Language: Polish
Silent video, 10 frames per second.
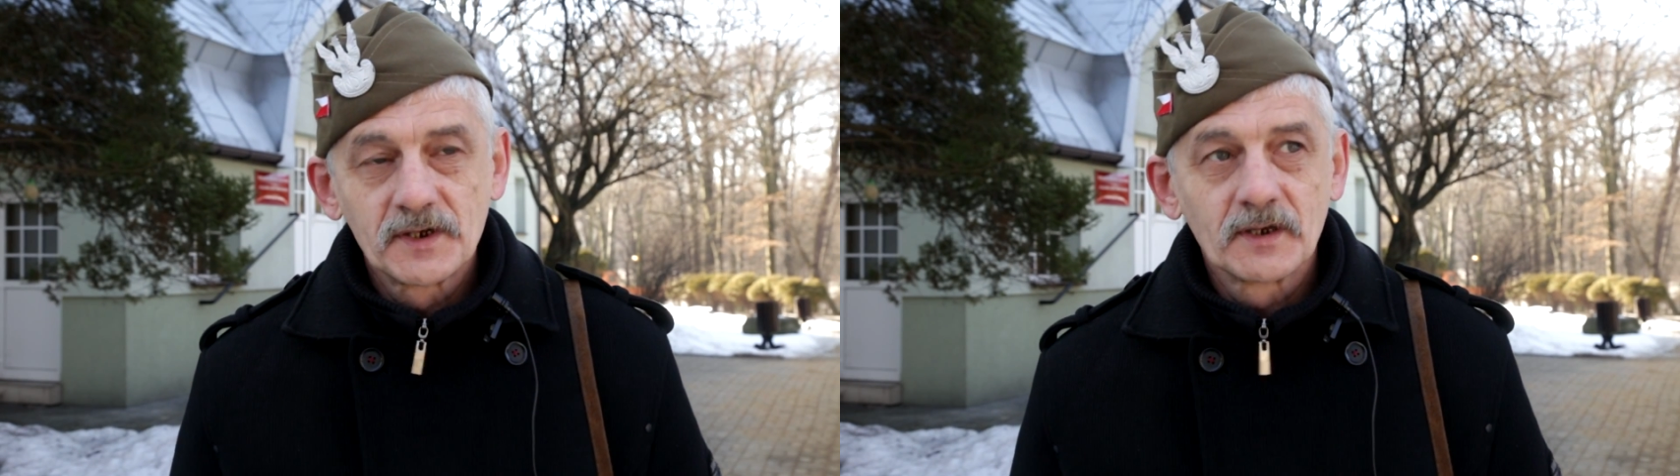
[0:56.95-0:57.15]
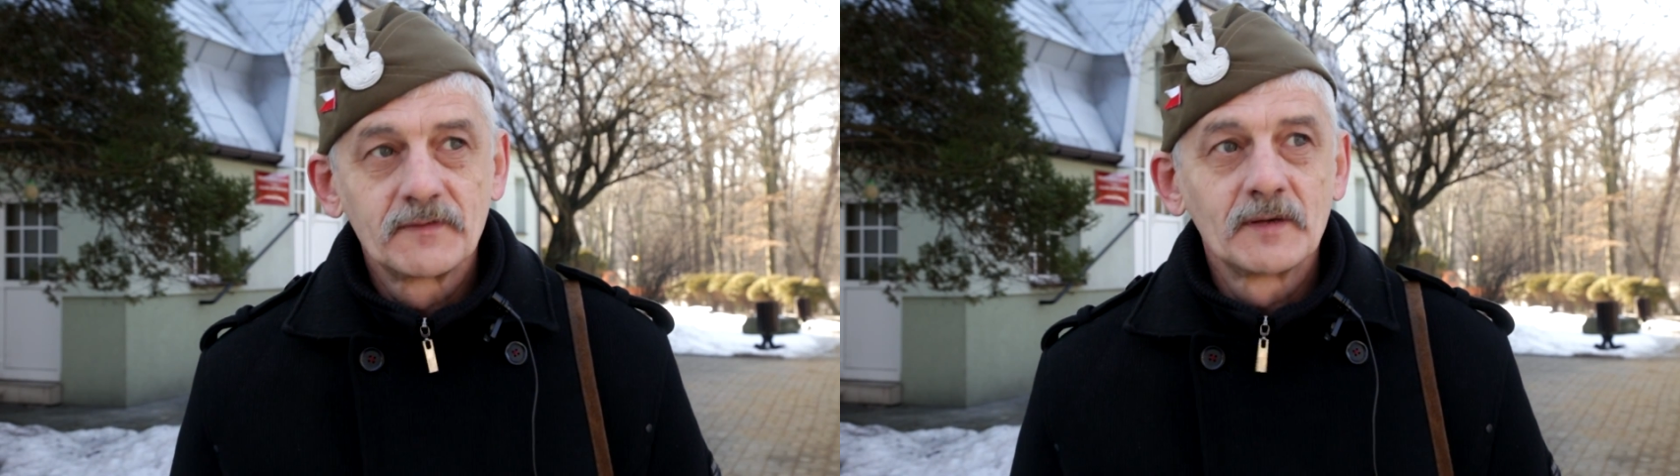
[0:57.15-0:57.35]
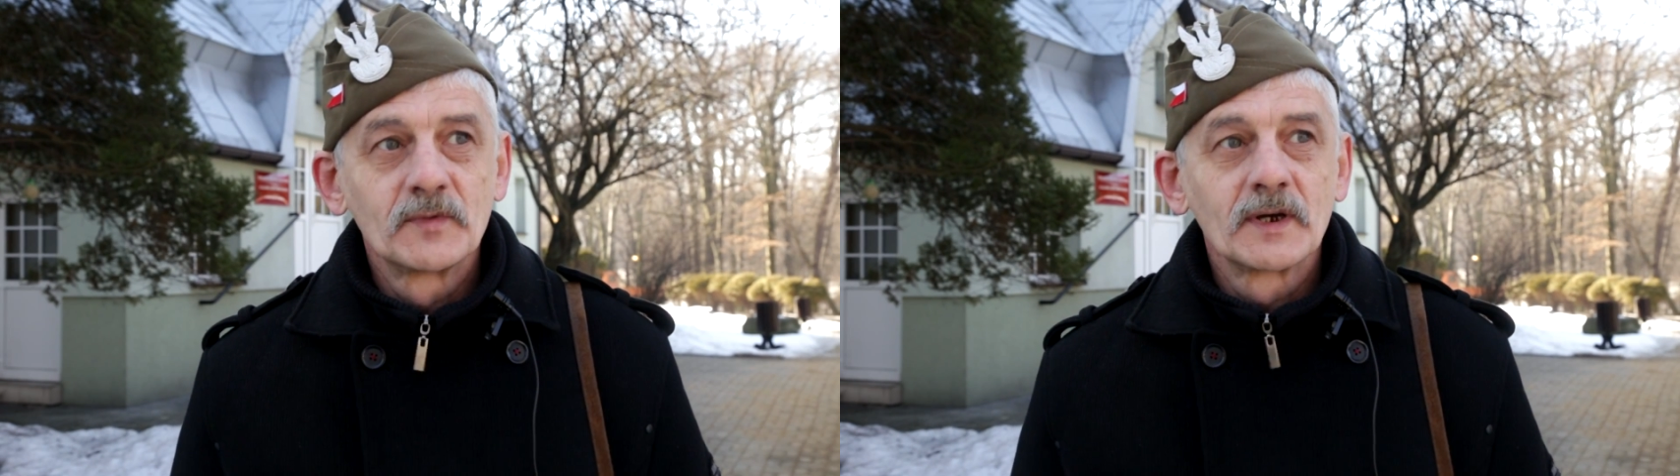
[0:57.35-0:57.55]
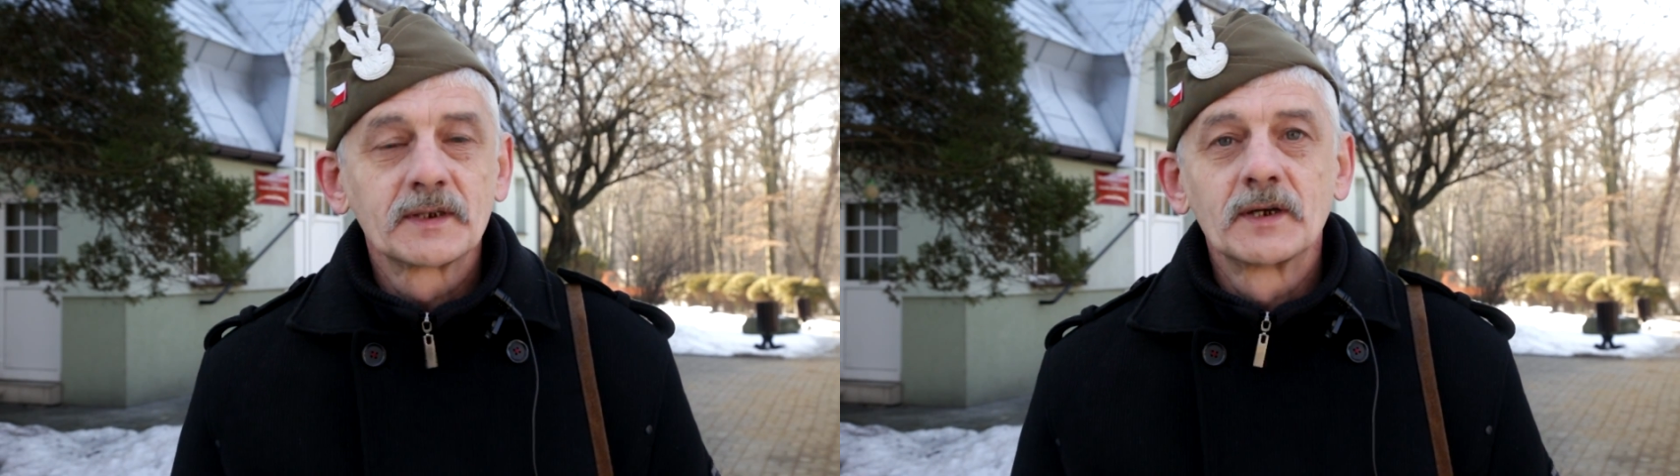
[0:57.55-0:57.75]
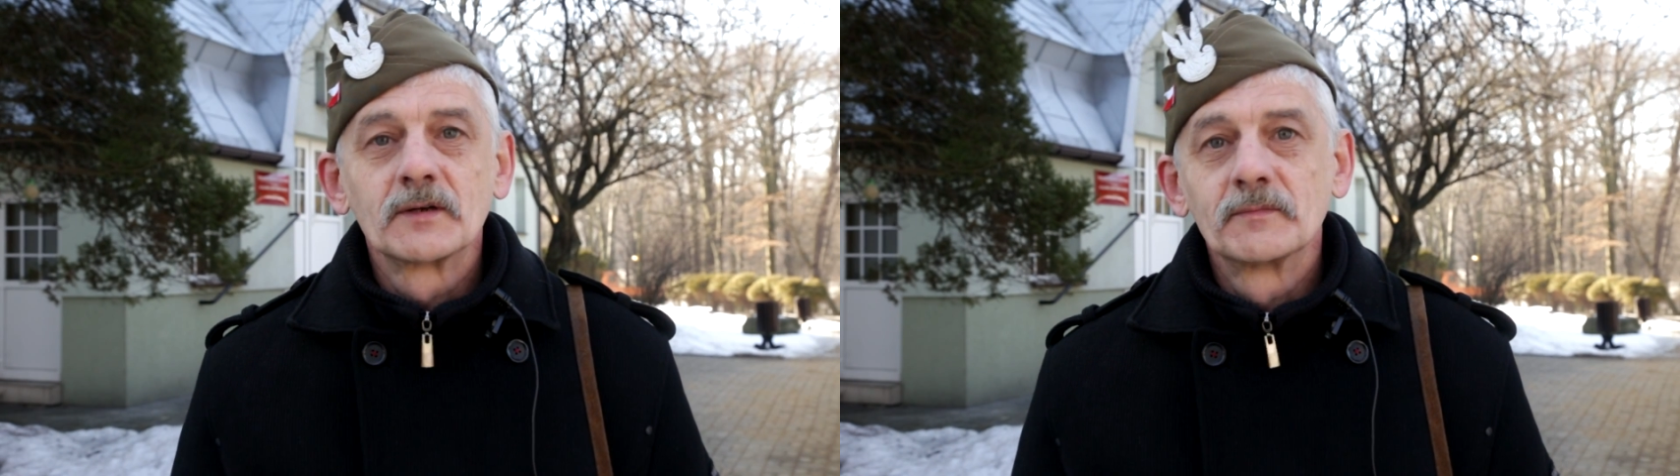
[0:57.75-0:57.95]

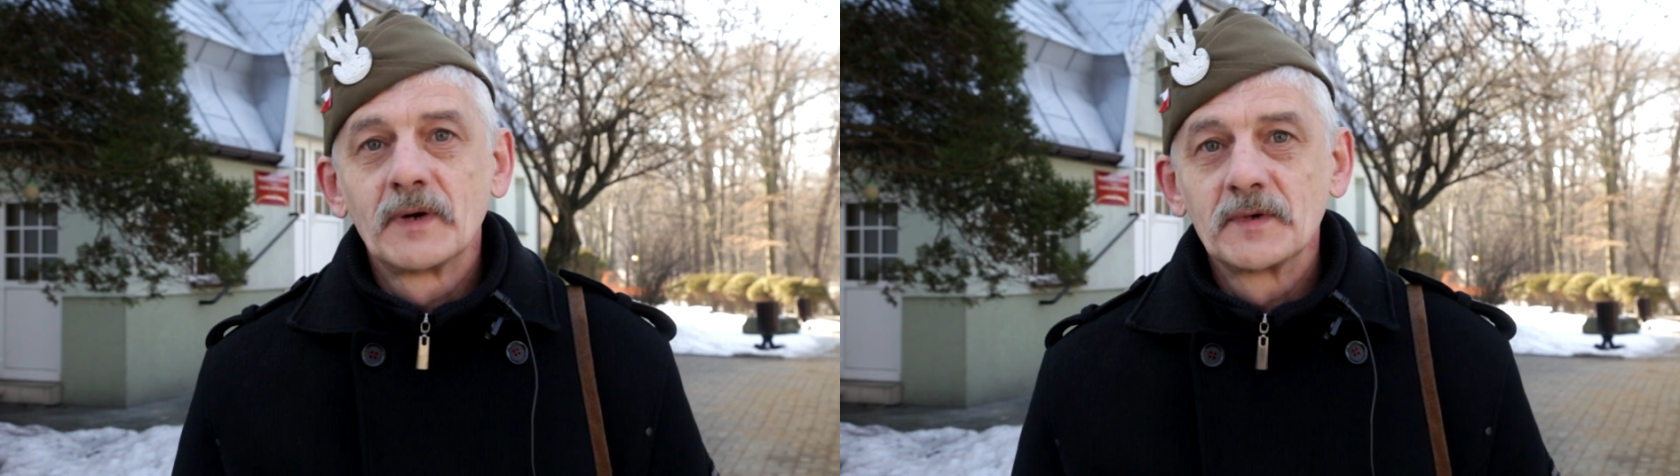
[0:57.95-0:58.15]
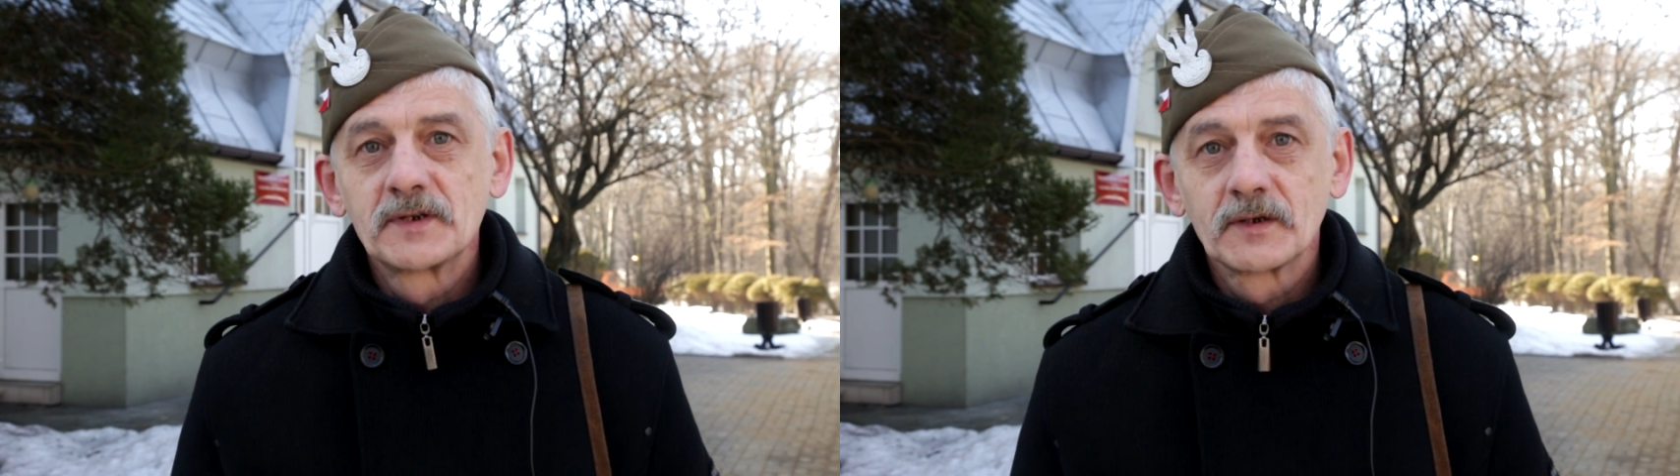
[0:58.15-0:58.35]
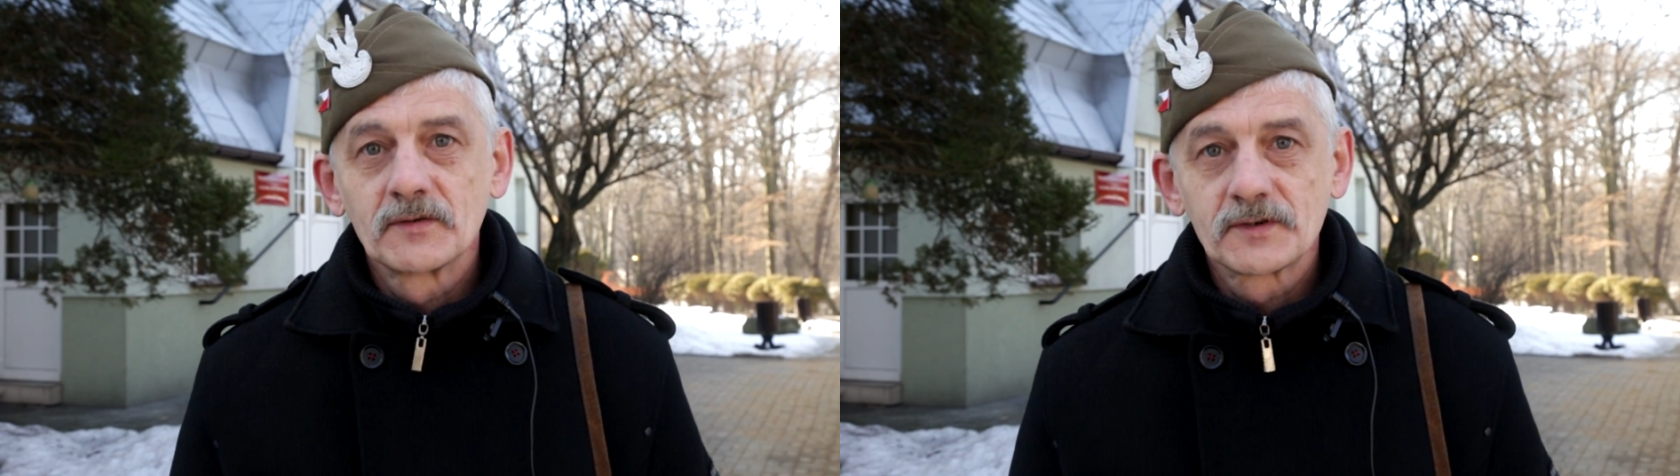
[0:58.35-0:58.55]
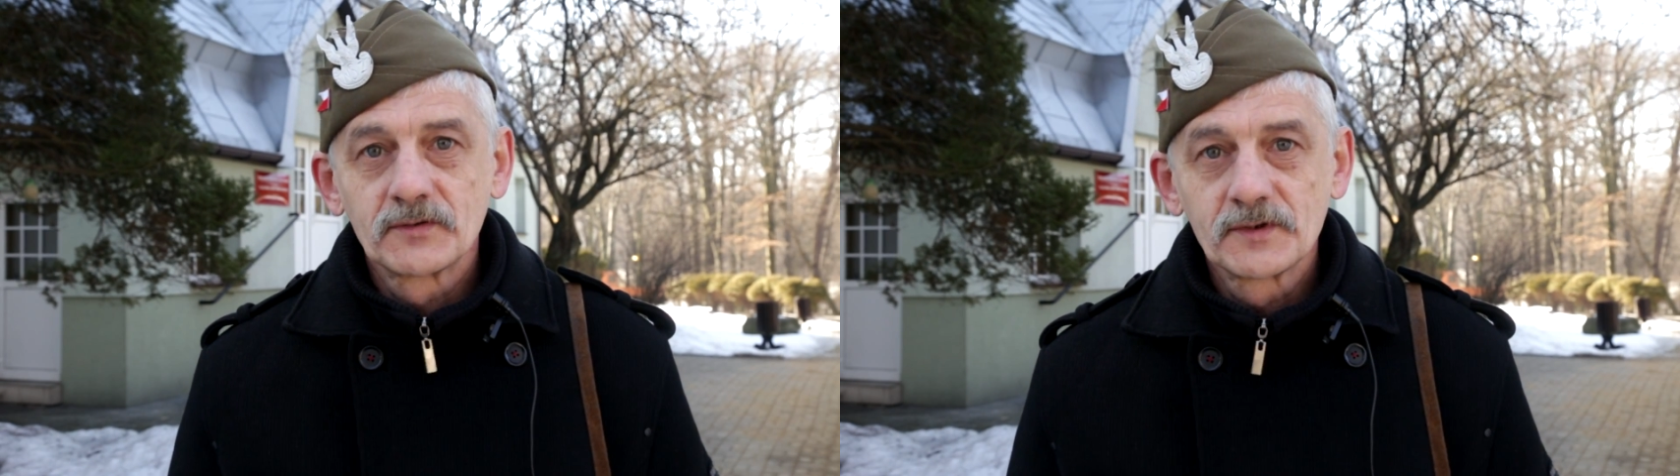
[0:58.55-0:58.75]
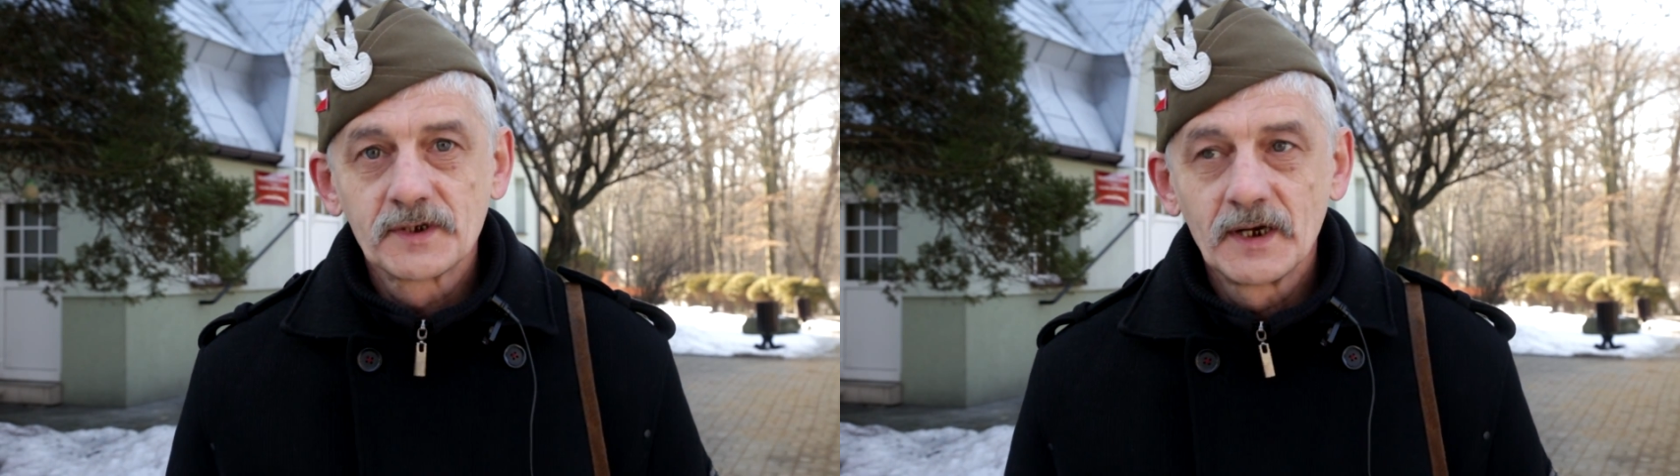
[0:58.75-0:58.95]
Stowarzyszenia Chwała
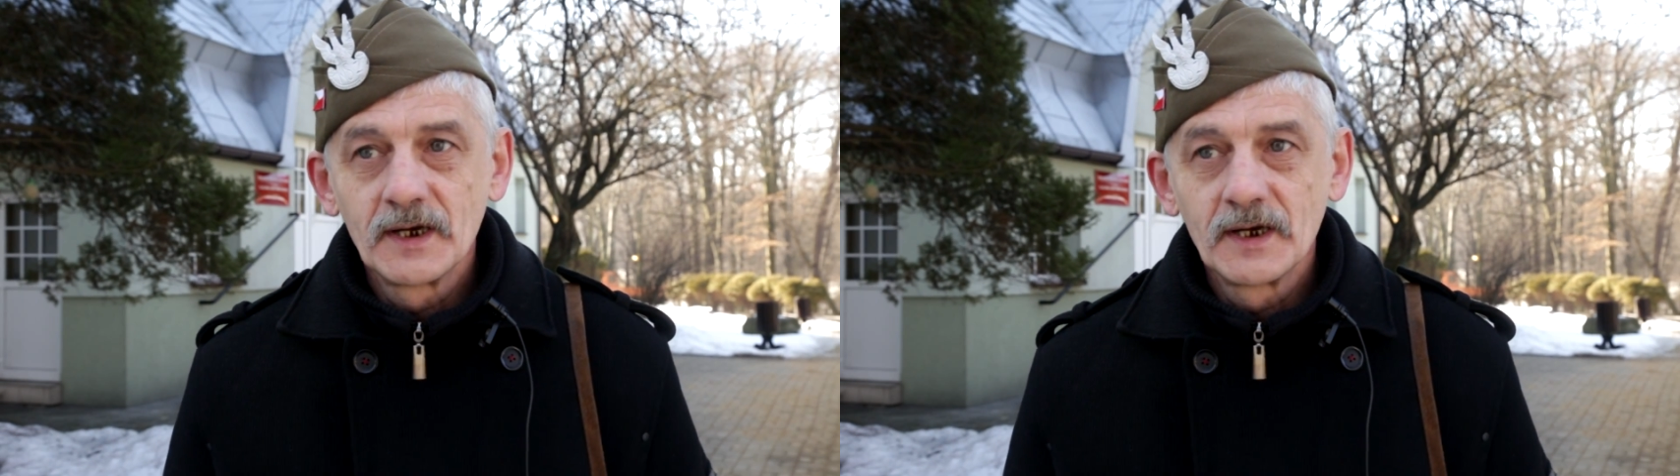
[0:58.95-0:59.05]
Bohaterom